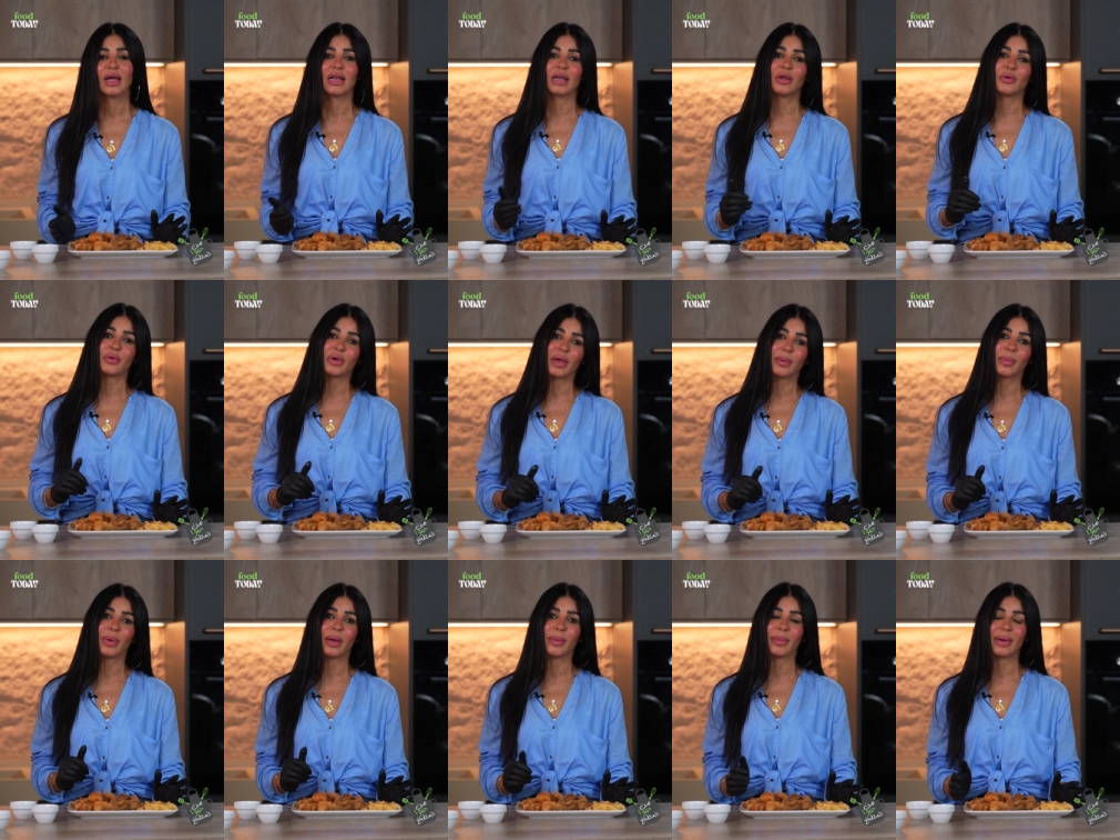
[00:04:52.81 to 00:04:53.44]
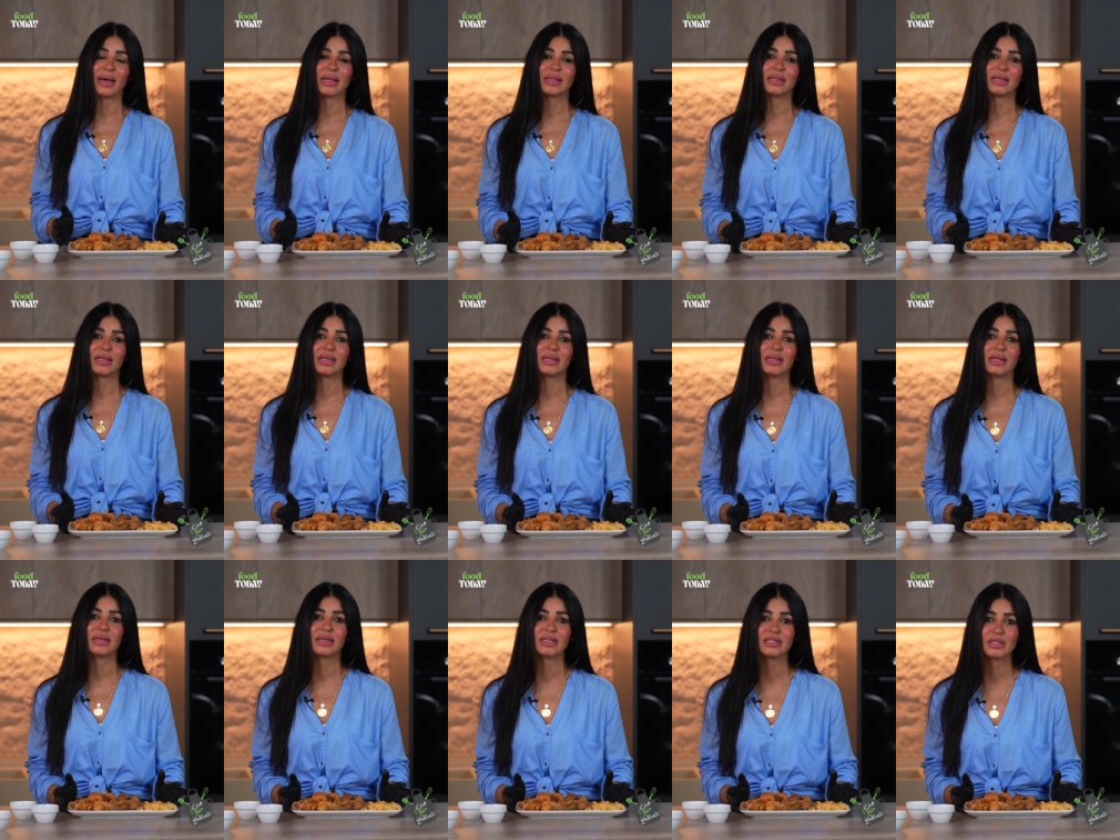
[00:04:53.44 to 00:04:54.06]
لو جابها بعد
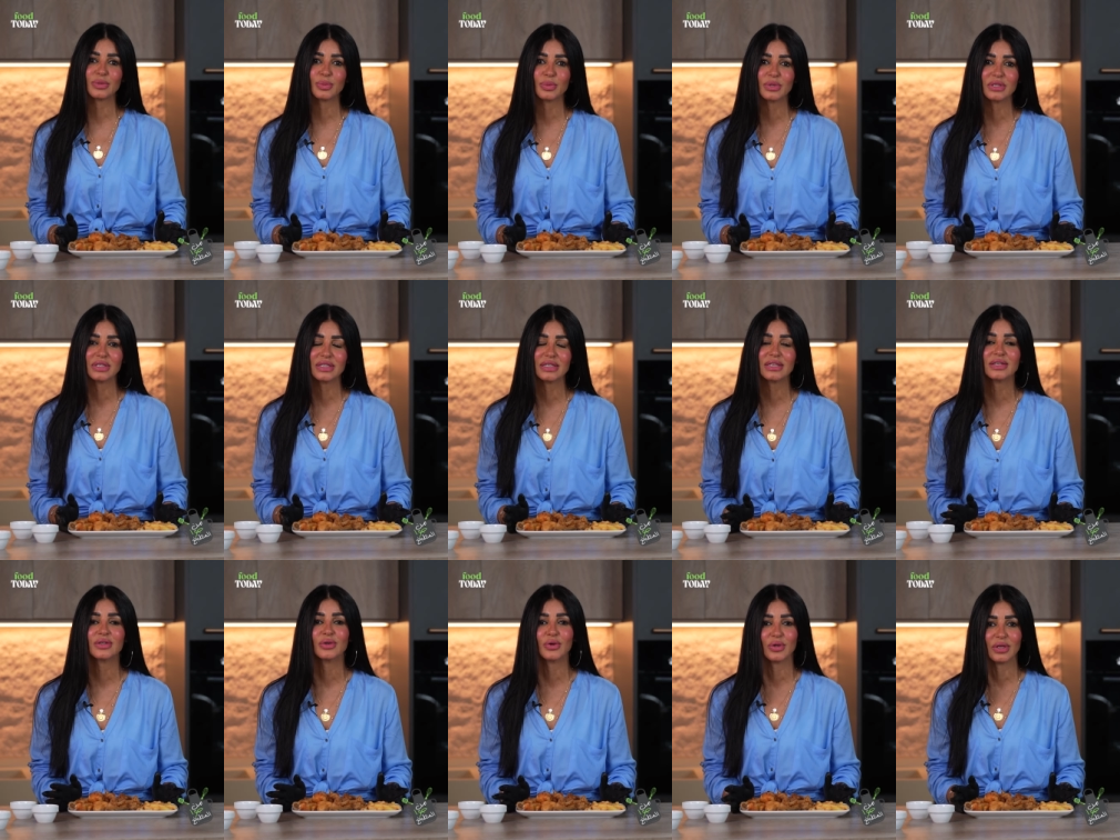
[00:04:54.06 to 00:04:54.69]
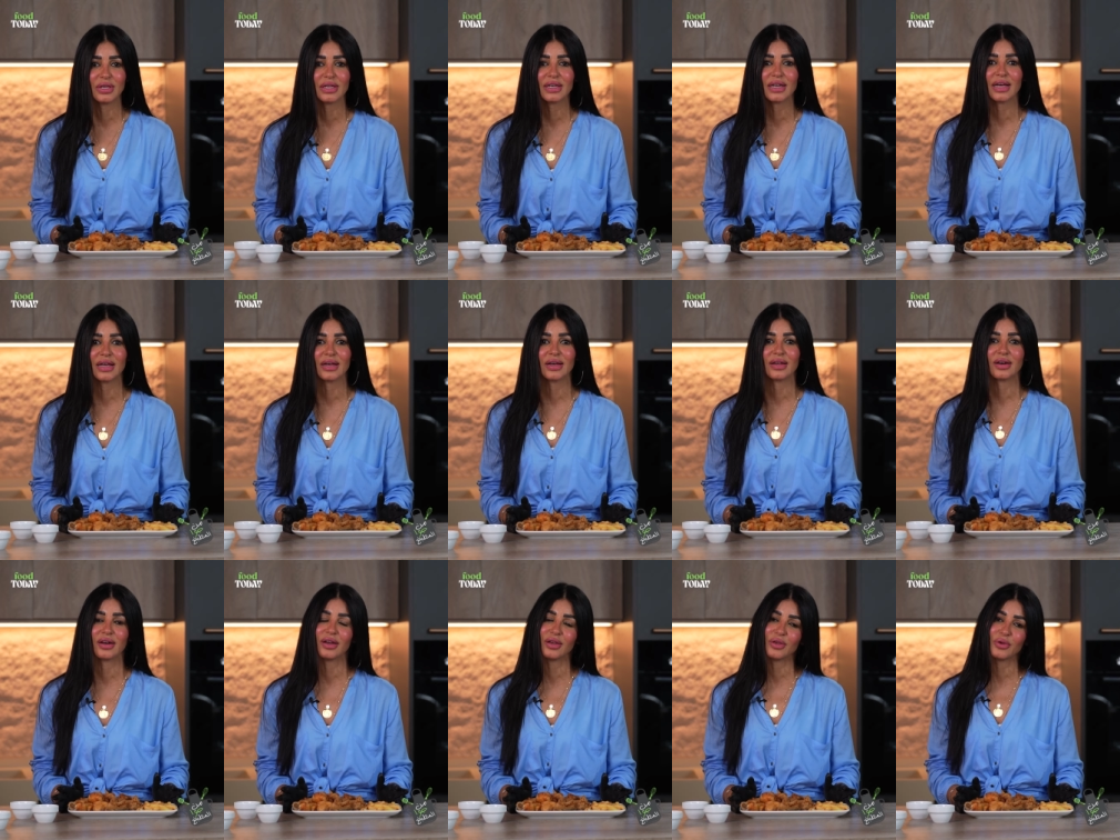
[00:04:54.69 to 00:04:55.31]
الريسبي دي يقول لنا
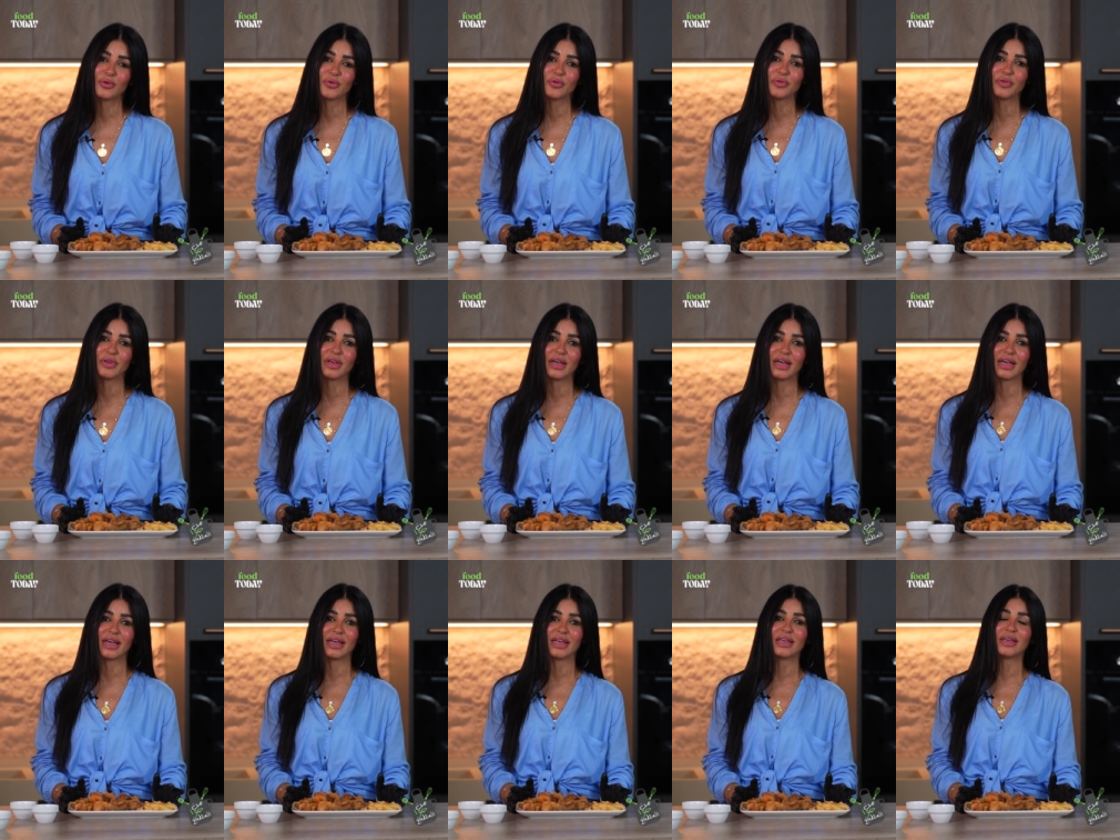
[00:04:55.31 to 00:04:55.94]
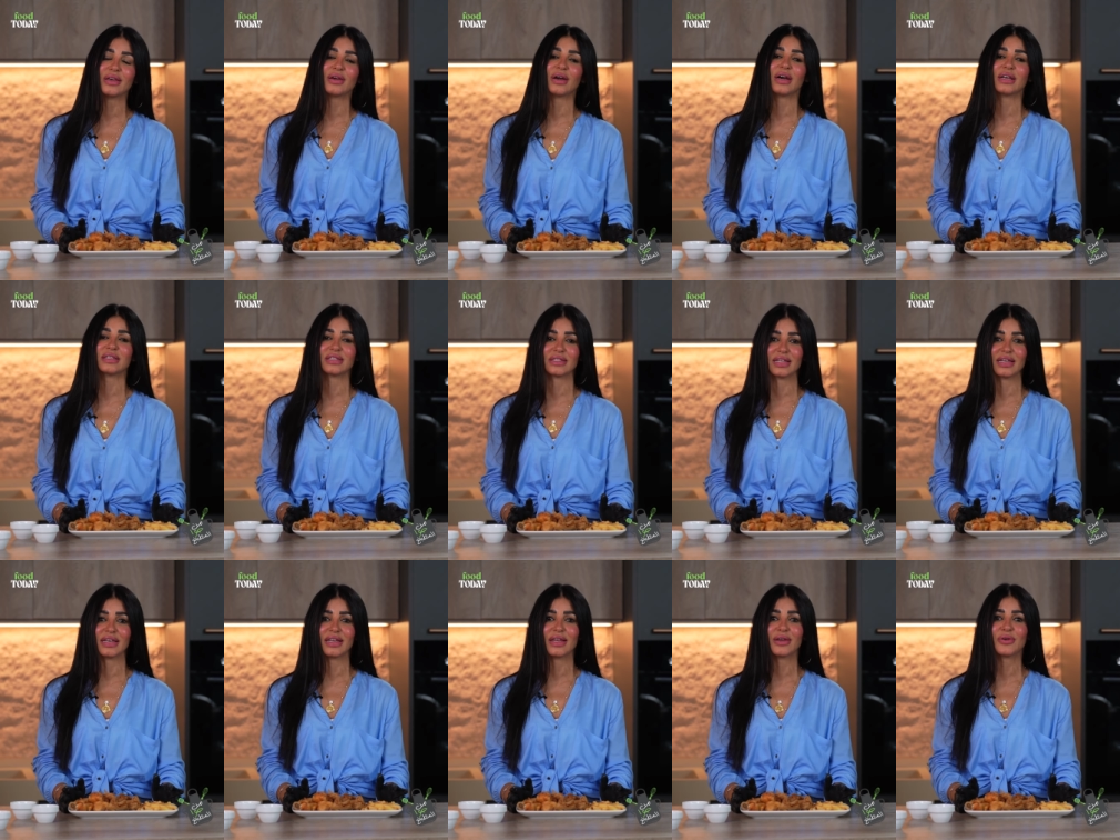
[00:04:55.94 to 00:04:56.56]
رايكم فيها ايه
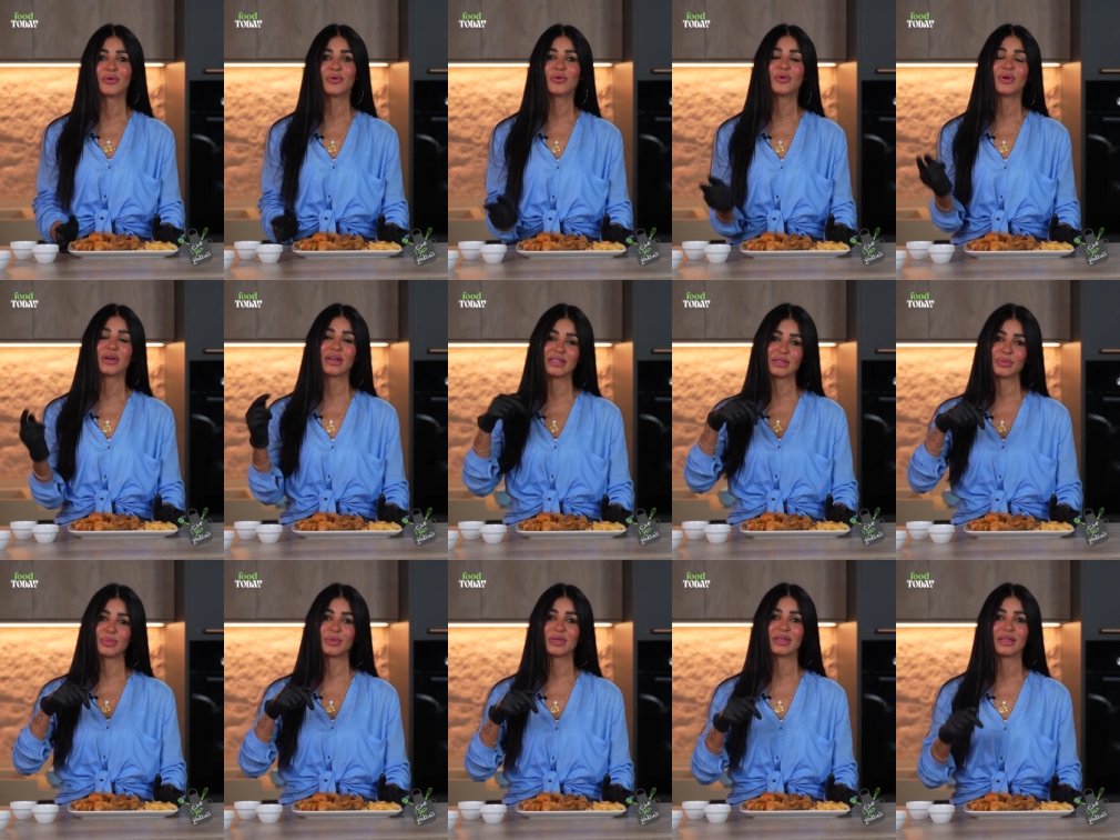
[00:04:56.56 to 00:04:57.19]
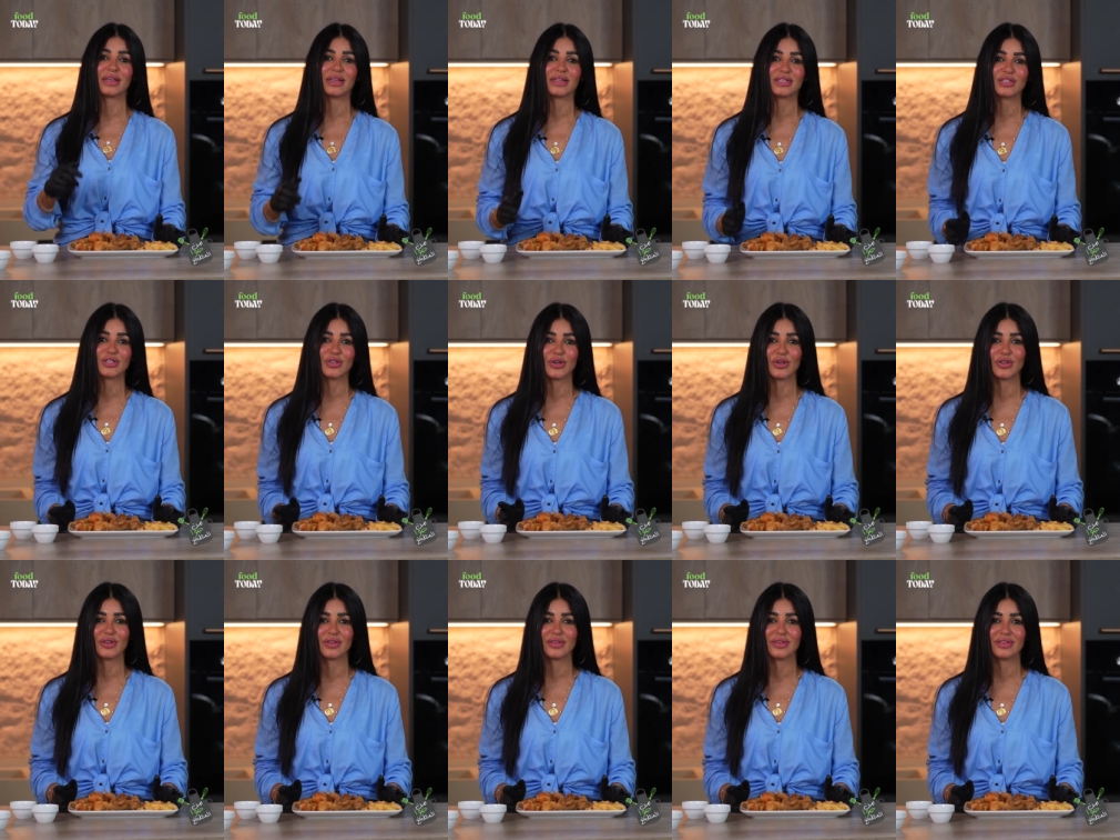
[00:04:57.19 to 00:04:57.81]
هستناكم الريسبي الجايه ان
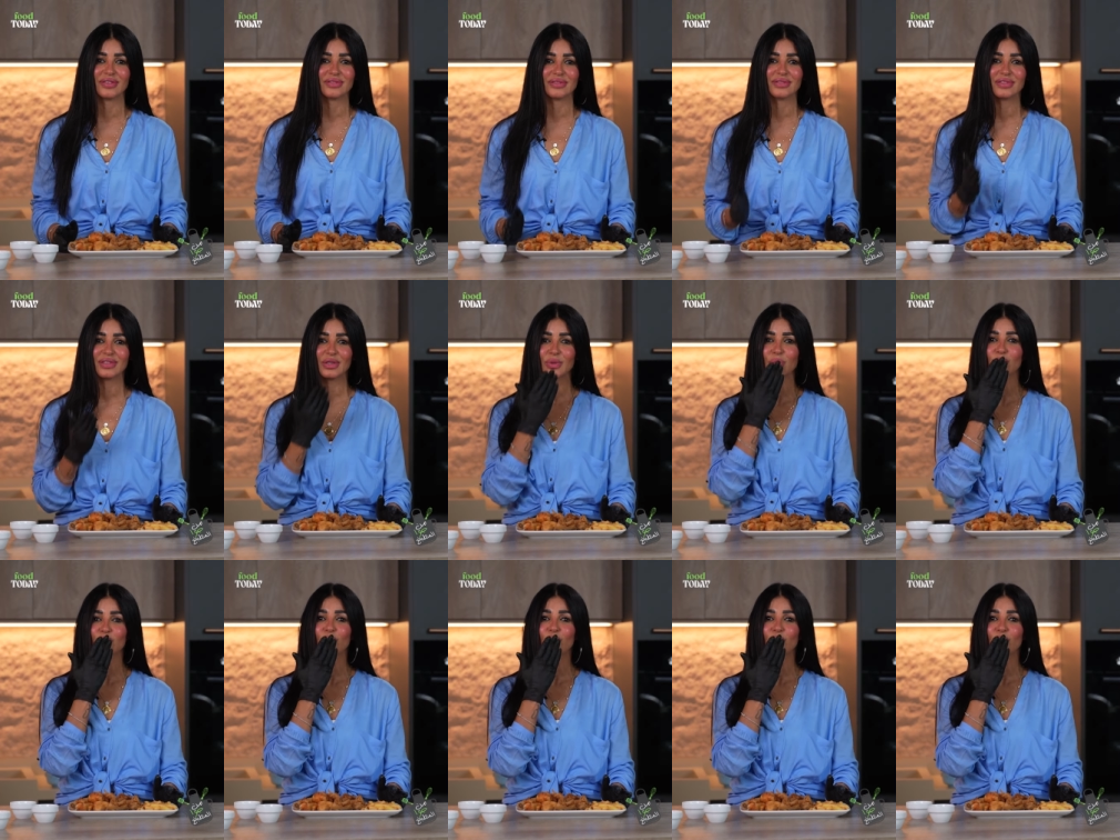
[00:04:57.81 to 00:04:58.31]
شاء الله